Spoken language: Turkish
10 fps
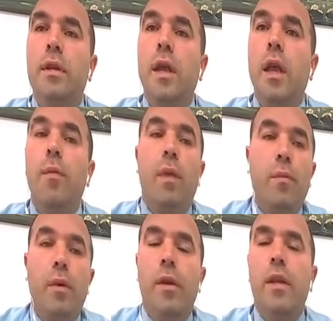Ben Babel'i
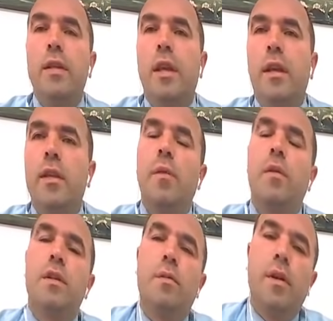izlerken zaman
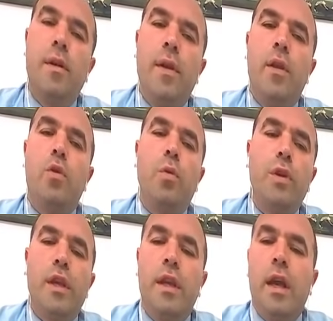zaman topu
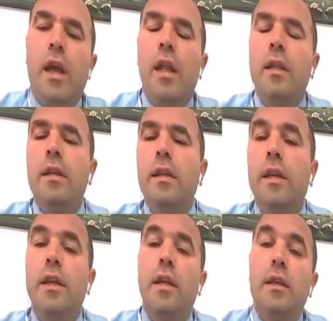geriye aldığı, geri
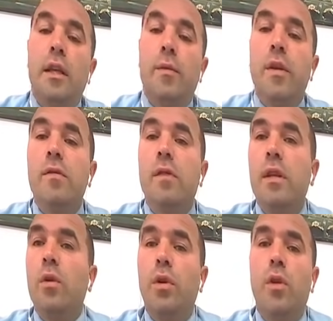at, geri pas verdiği o
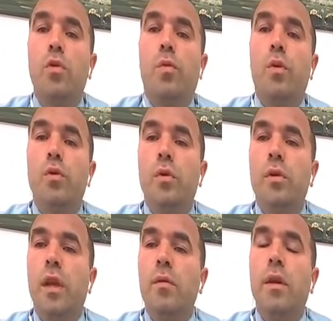kadar çok pozisyon sayarım ki